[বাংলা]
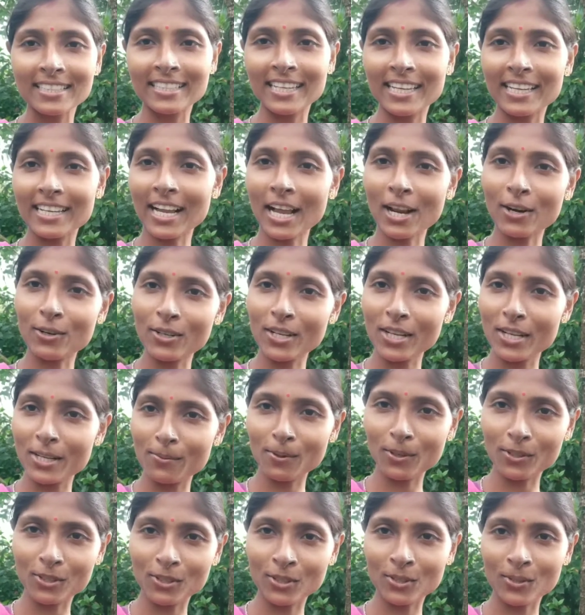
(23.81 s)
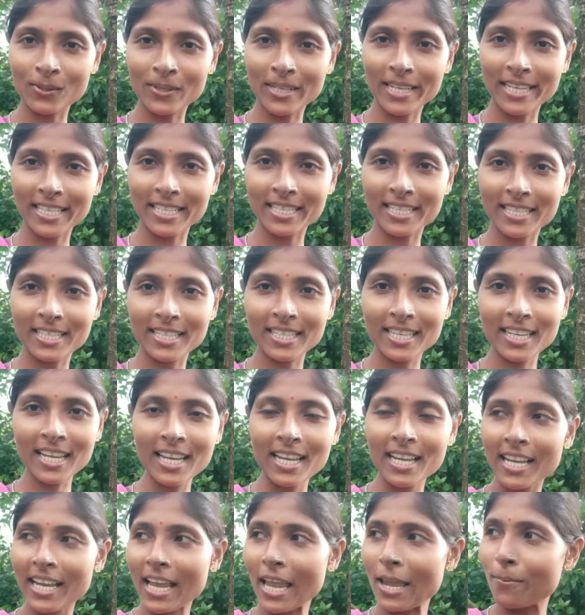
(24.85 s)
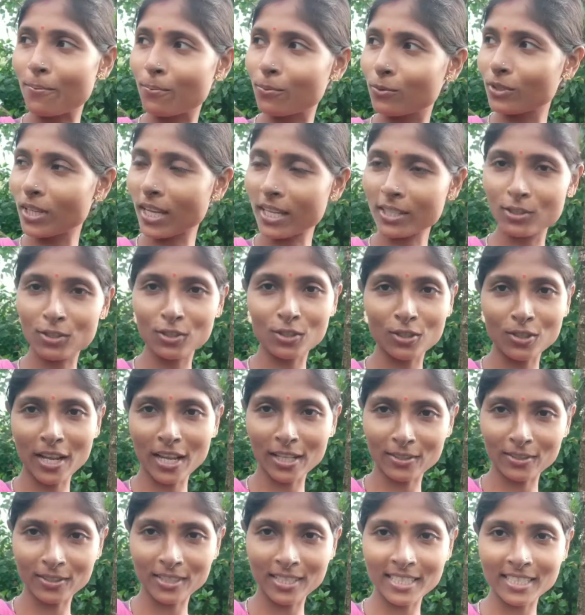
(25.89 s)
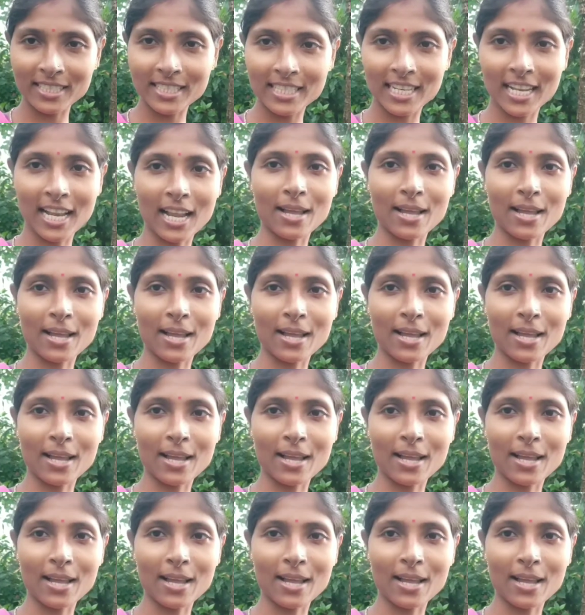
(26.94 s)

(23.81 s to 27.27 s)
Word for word: আমি প্রত্যেক বছর আসি সেই কারণে এবছরও এসেছি